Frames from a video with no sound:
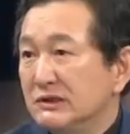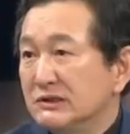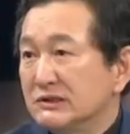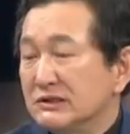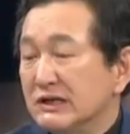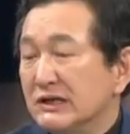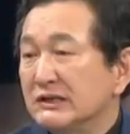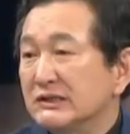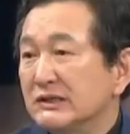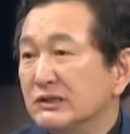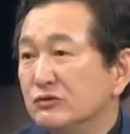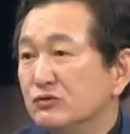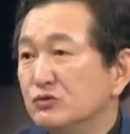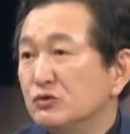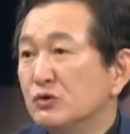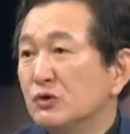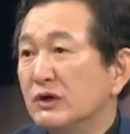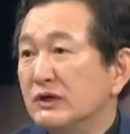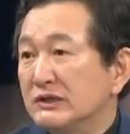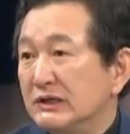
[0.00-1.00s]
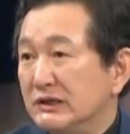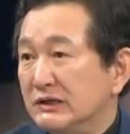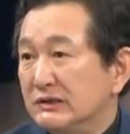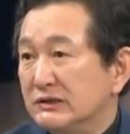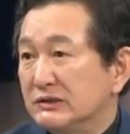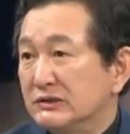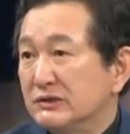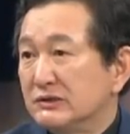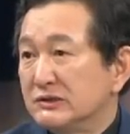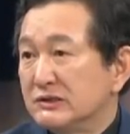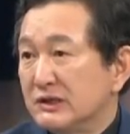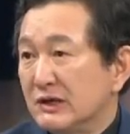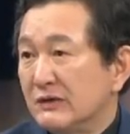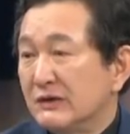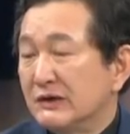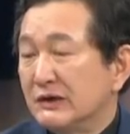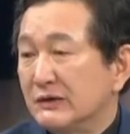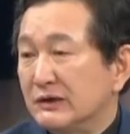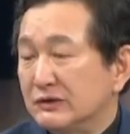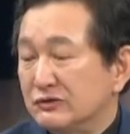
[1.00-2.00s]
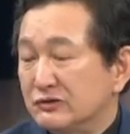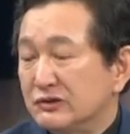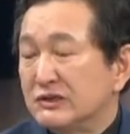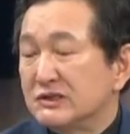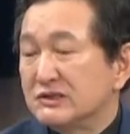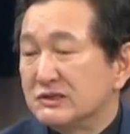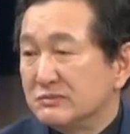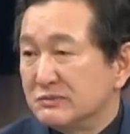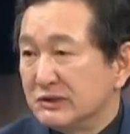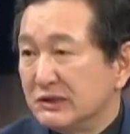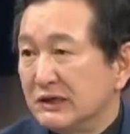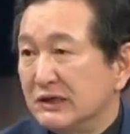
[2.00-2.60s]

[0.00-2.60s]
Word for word: 상당히 우려가 되는 그런 상황이라고 할 수 있겠습니다.